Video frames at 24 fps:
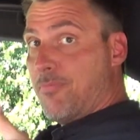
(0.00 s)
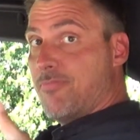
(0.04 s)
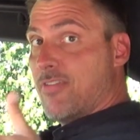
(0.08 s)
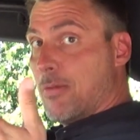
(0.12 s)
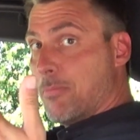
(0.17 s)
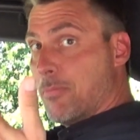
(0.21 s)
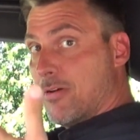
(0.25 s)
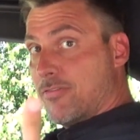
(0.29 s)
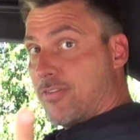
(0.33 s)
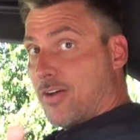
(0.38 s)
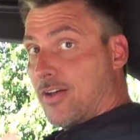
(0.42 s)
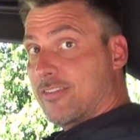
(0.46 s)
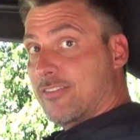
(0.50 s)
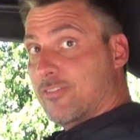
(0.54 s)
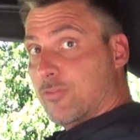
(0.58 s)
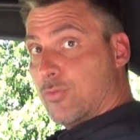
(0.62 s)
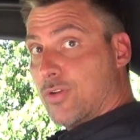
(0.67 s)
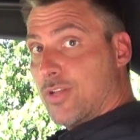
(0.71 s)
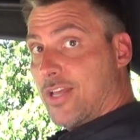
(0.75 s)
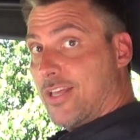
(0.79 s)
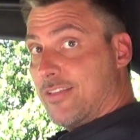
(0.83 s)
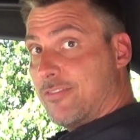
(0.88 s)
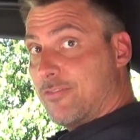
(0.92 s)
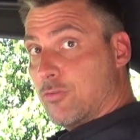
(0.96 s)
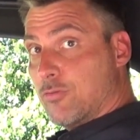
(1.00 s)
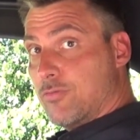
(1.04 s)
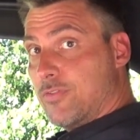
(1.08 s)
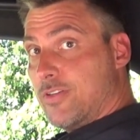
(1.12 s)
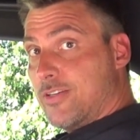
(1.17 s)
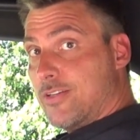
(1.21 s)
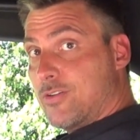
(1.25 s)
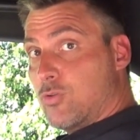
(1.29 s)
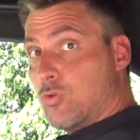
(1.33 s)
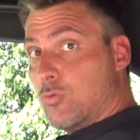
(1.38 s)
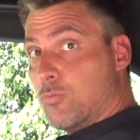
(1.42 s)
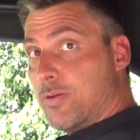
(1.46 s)
Wir haben ja fast so eine
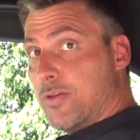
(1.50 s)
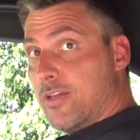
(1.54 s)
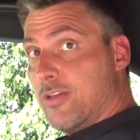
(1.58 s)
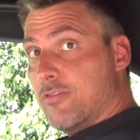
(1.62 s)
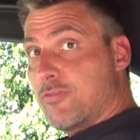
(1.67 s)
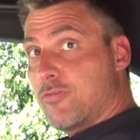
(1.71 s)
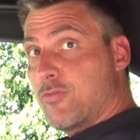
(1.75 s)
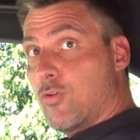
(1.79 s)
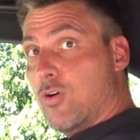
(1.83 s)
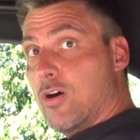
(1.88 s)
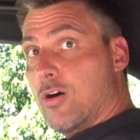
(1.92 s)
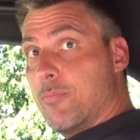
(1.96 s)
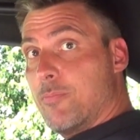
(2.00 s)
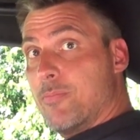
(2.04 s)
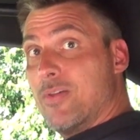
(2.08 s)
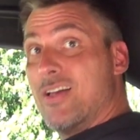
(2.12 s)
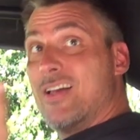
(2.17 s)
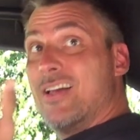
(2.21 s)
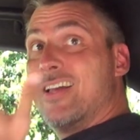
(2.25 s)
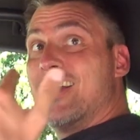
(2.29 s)
SUV-Coupé-Form.